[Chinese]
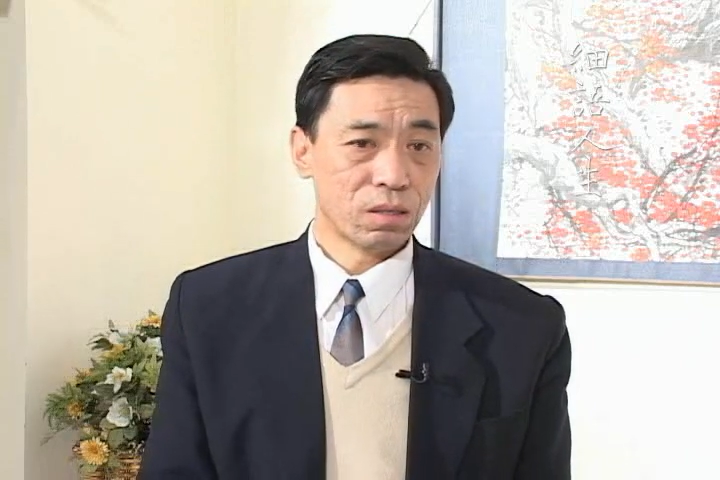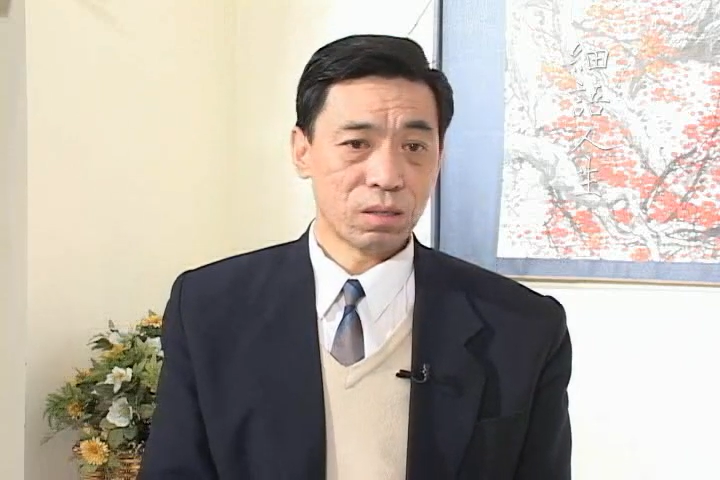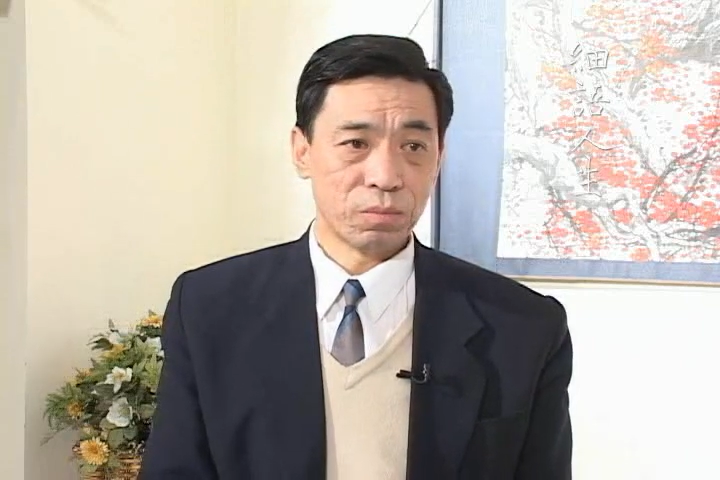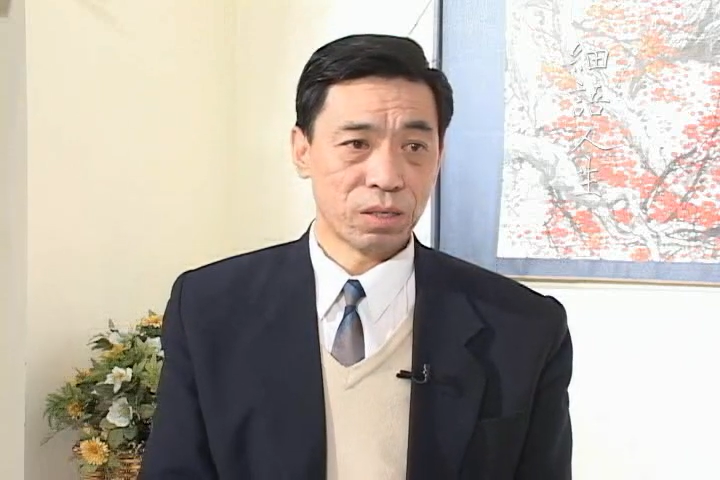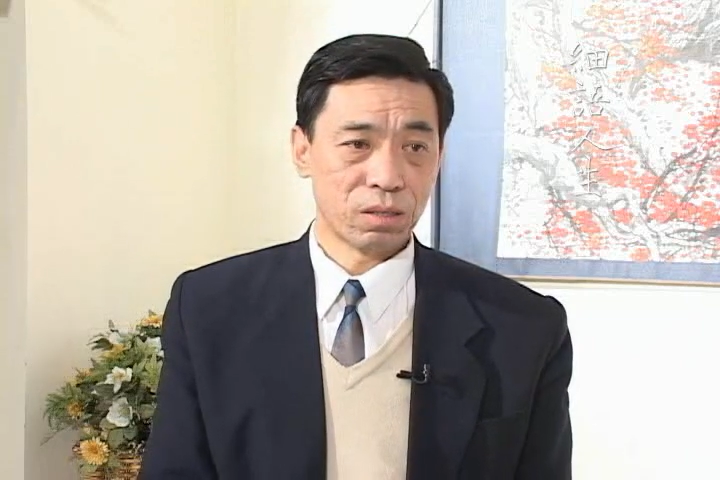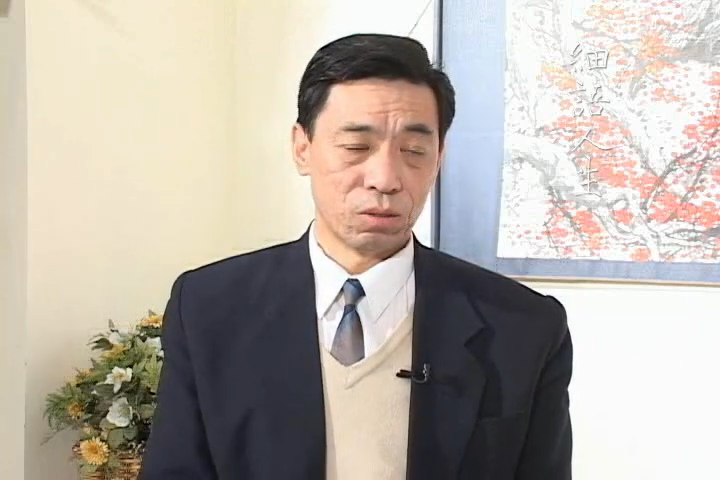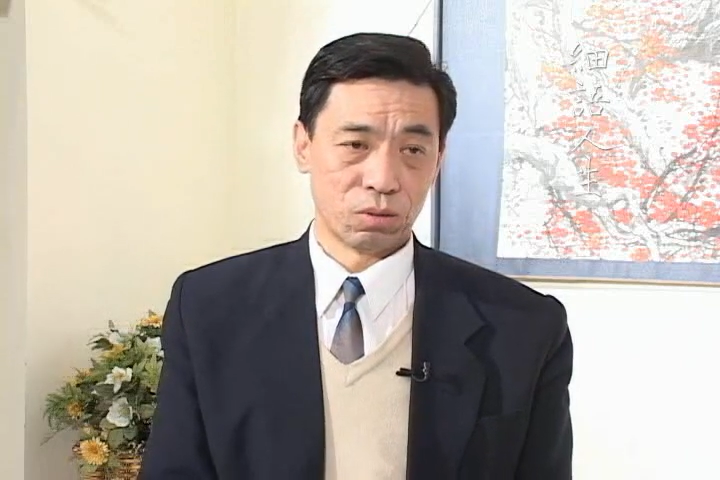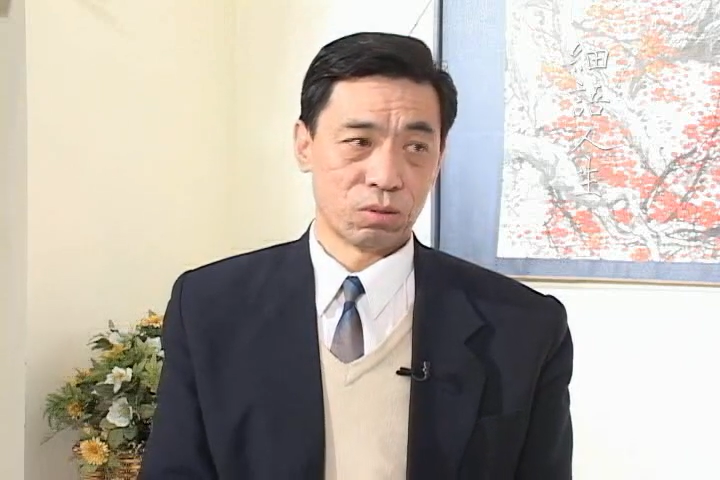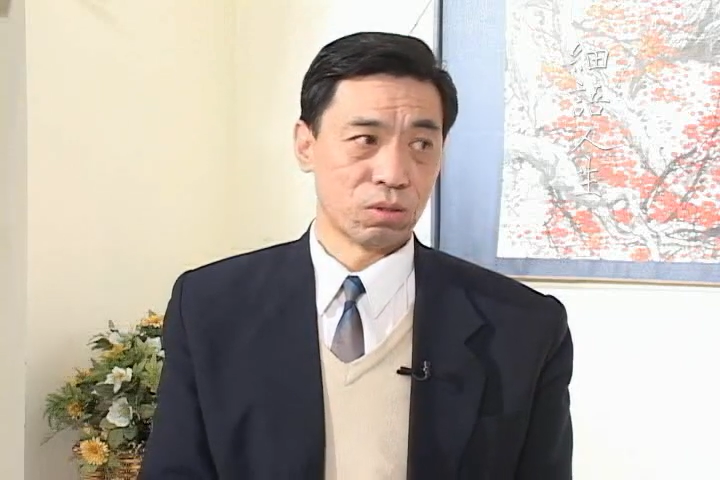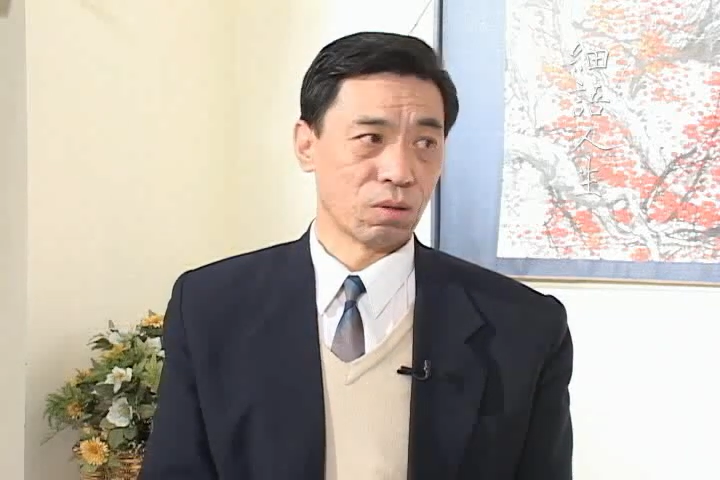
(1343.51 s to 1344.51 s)
那些名
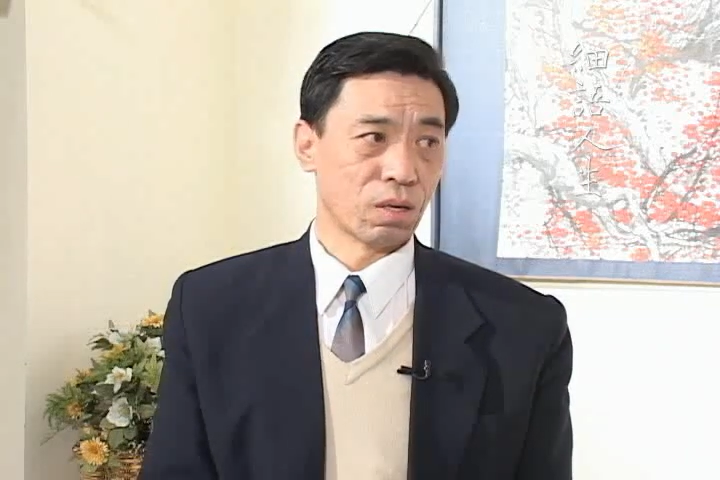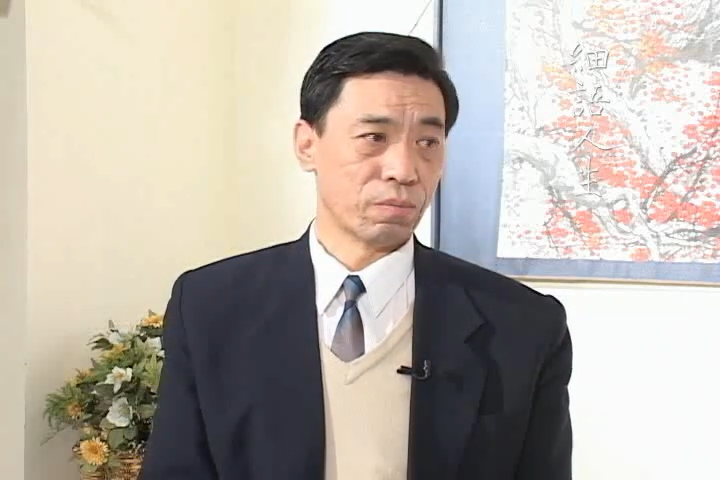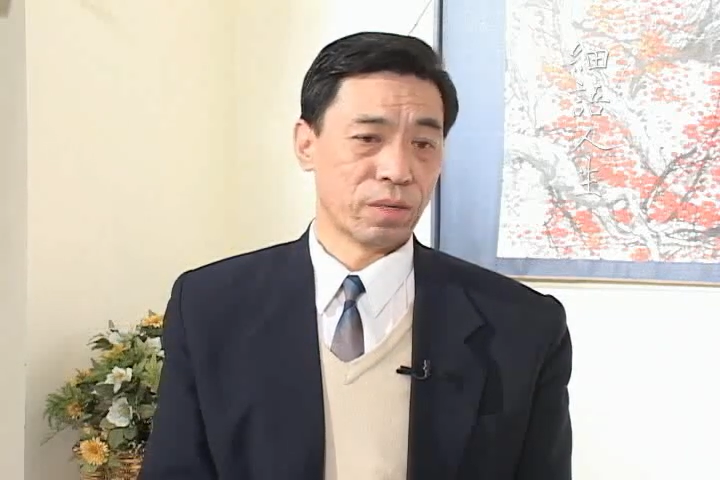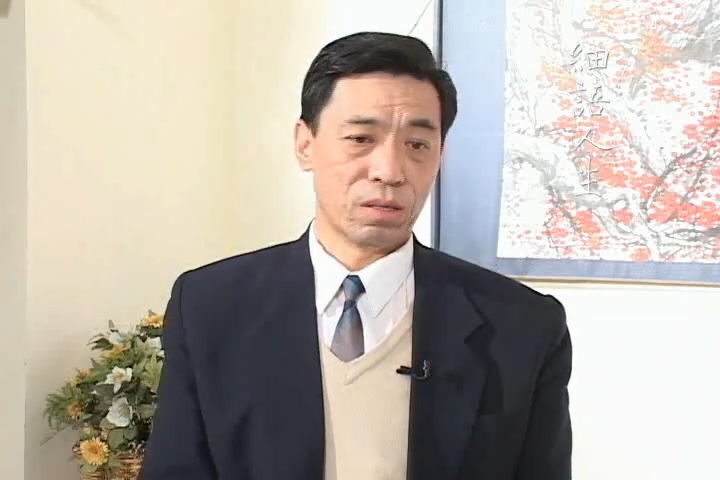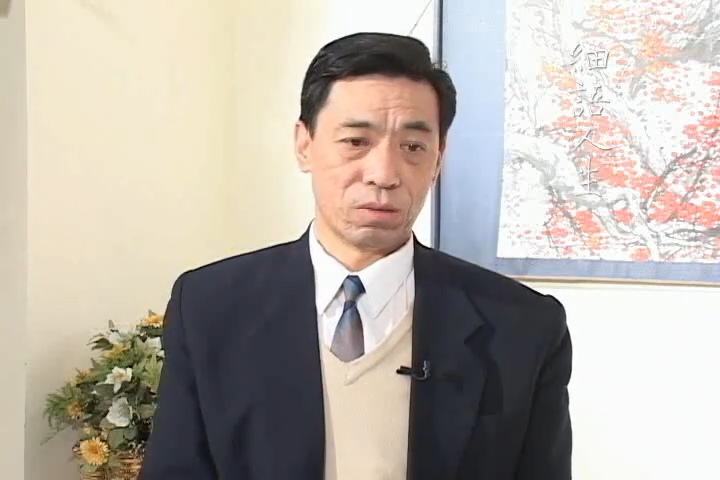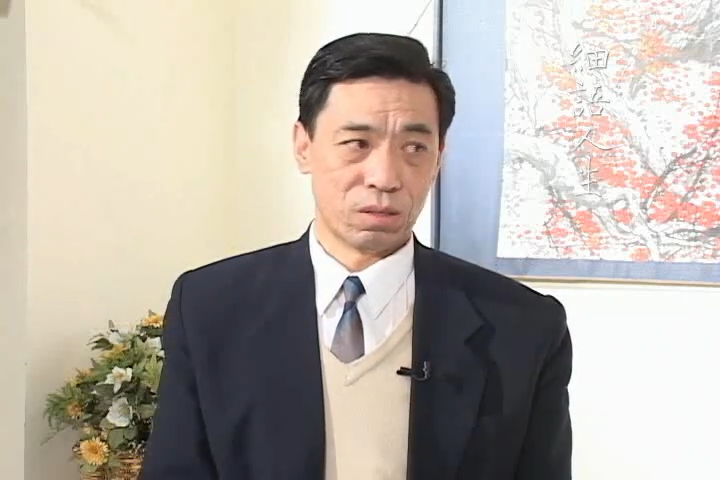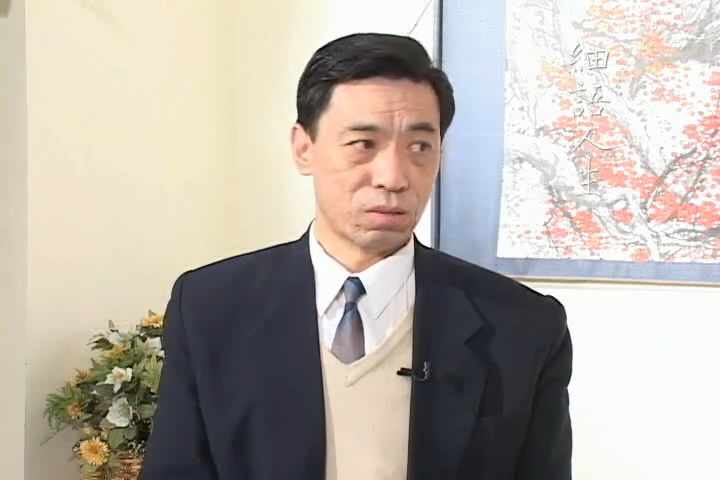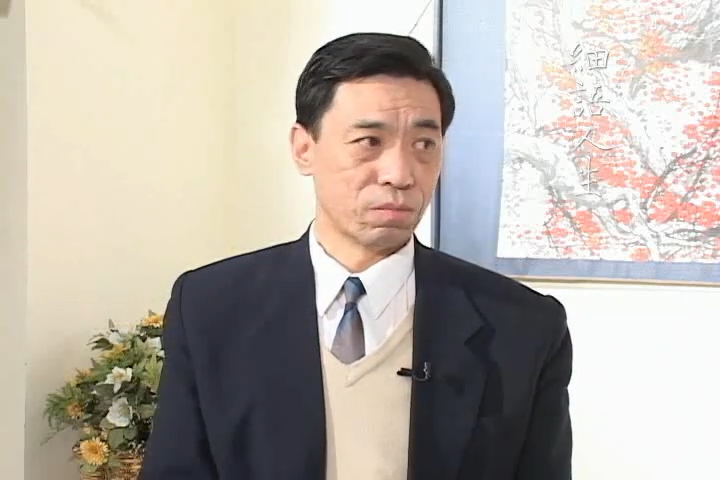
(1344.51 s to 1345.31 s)
有就有了，没有也